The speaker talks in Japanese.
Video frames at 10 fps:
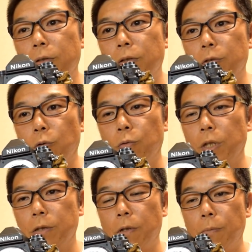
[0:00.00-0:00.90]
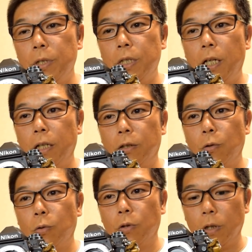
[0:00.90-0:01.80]
そのフランジク短いって
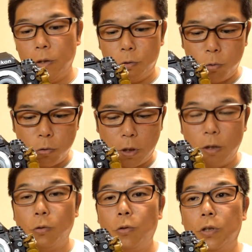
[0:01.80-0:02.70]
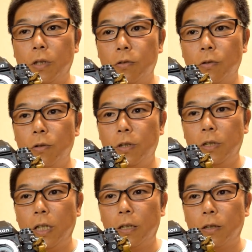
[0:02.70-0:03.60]
ことがね、すごく感動したんですよ。
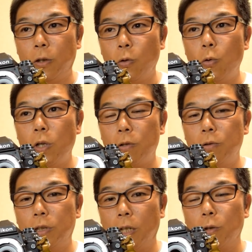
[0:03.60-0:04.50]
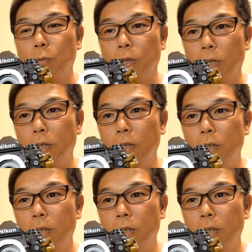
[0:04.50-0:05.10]
やった、ようやく来たなと思ってね。